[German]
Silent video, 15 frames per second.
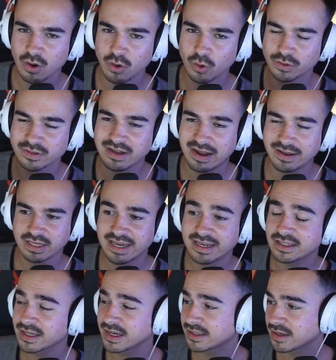und dann
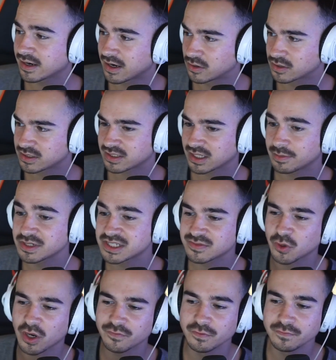geht der Gegner raus. Dann habe ich
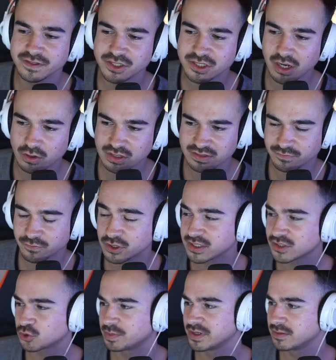250.000 für
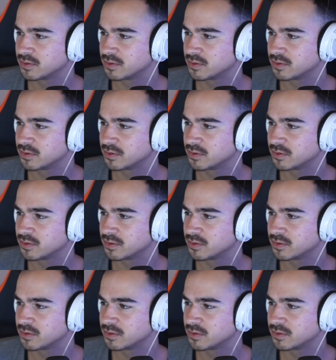das Spiel